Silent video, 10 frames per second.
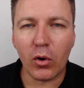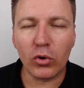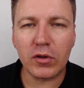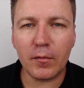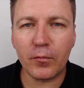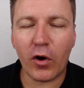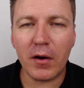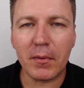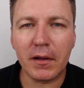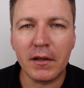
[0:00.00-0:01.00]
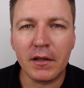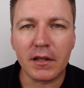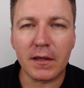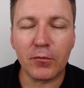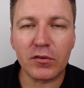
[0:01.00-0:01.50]
Outra forma
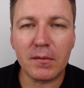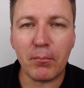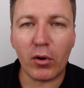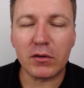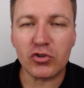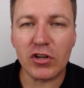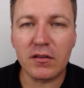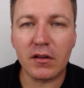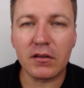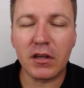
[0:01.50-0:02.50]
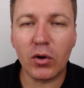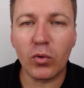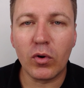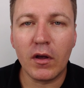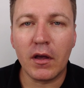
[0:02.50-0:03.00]
que você pode estar tá utilizando, que
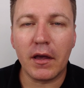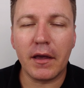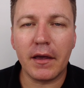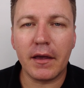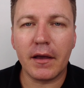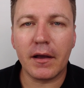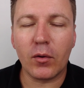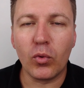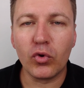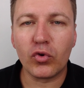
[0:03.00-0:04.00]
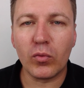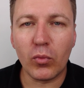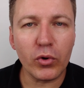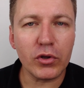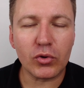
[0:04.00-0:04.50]
eu é, uso
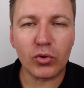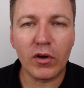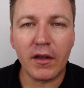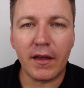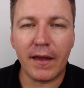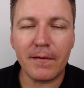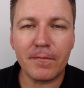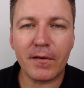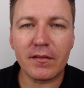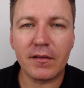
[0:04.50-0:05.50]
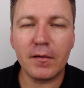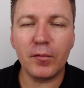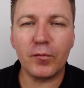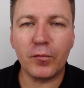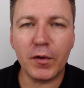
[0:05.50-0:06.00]
muito, é fazer
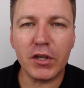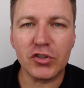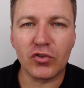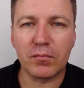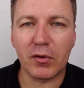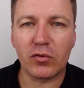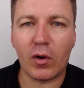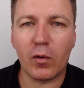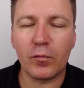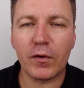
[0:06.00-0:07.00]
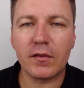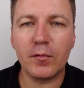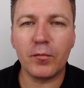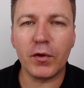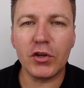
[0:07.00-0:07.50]
vídeos, pessoal. Fazer
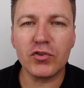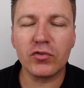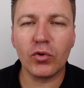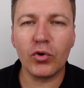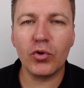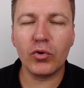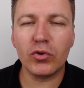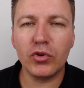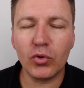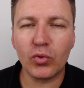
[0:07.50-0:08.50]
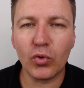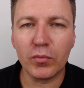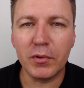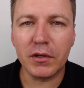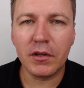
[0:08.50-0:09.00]
vídeos no
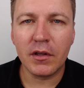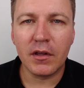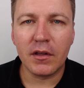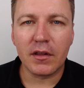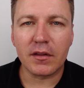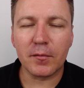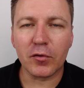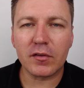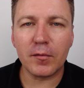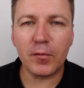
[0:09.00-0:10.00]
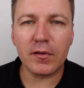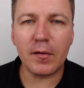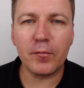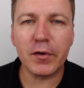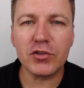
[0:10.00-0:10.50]
YouTube. Se você
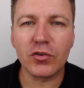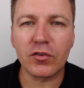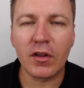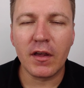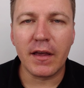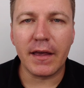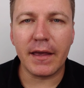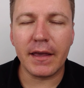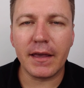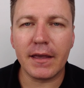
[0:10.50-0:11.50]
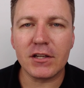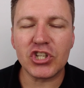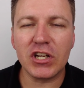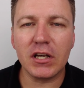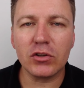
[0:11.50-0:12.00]
fizer vídeos é,
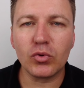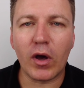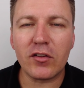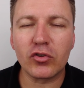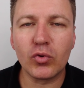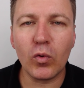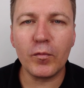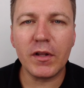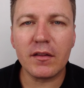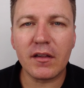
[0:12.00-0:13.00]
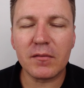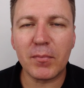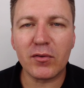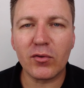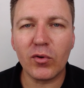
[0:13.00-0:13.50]
tirando as dúvidas que as
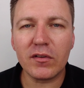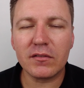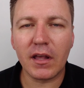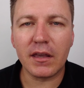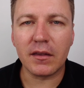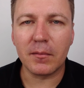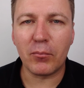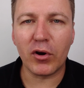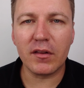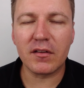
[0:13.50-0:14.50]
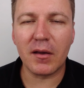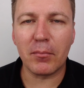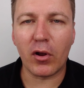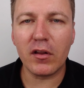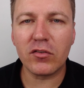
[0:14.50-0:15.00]
pessoas têm, por
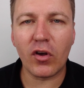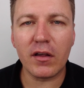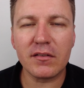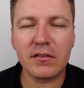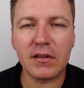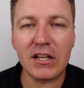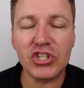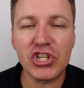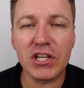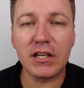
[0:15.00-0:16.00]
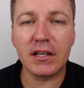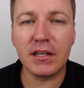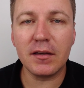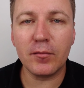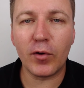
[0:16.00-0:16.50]
exemplo, olha só a dica
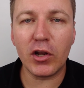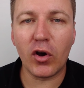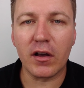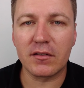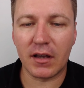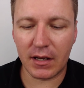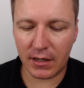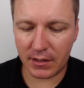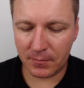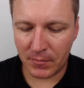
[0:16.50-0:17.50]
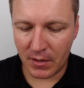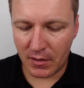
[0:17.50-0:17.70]
aqui valiosa, galera.